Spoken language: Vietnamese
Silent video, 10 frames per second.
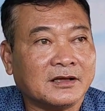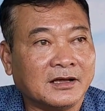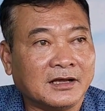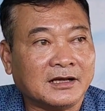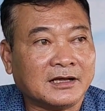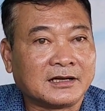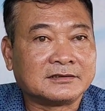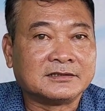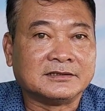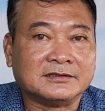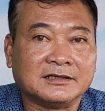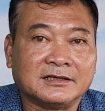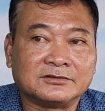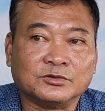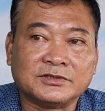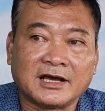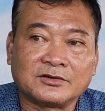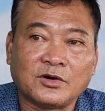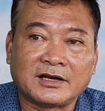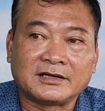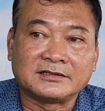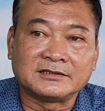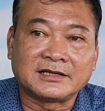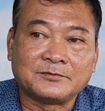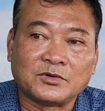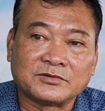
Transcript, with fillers: à, anh thì tuổi thật của anh là sinh năm